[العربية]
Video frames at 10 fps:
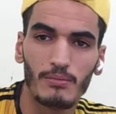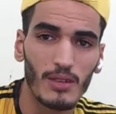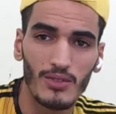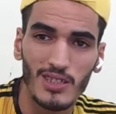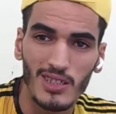ما
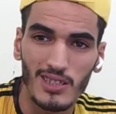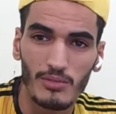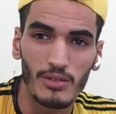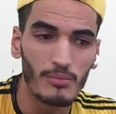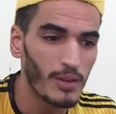عرفتيش راسك
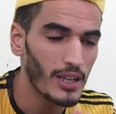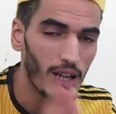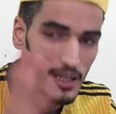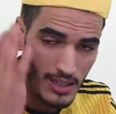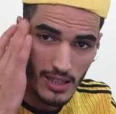باقي
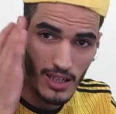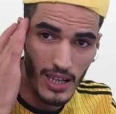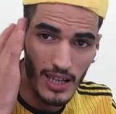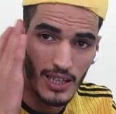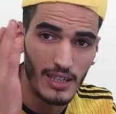حاطه ديك
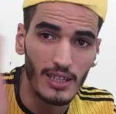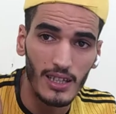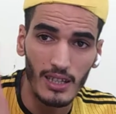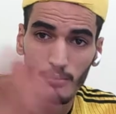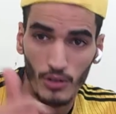العقليه
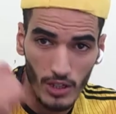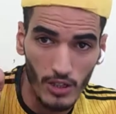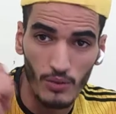ديال كما قلت لكم